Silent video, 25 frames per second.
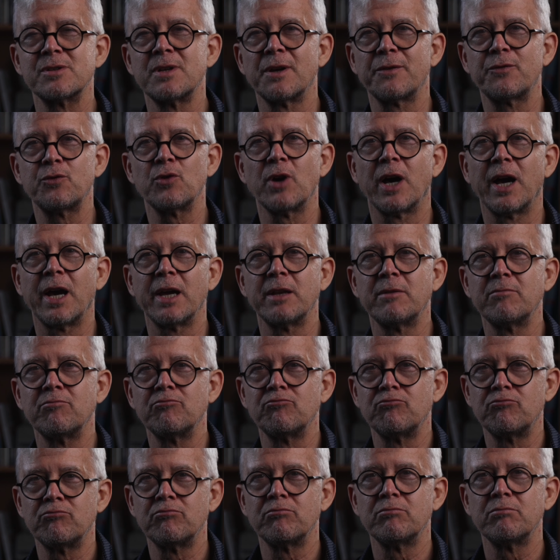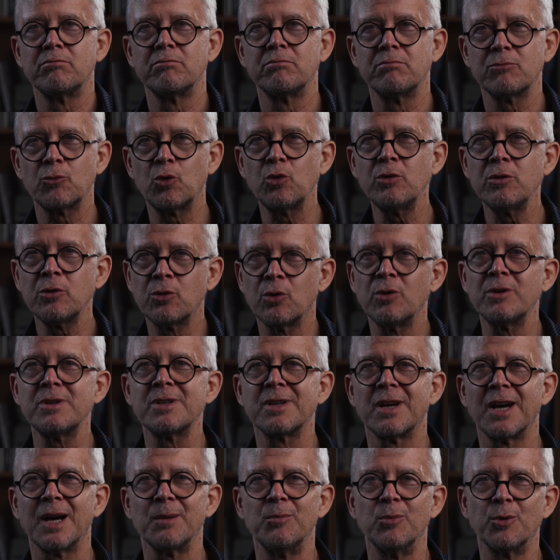du dafür einen guten
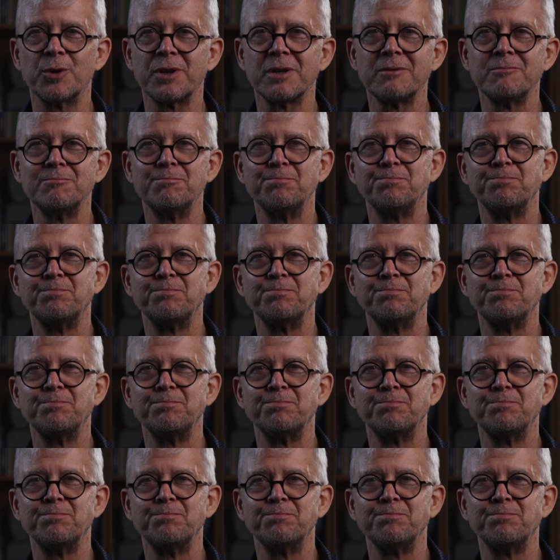Grund haben, oder?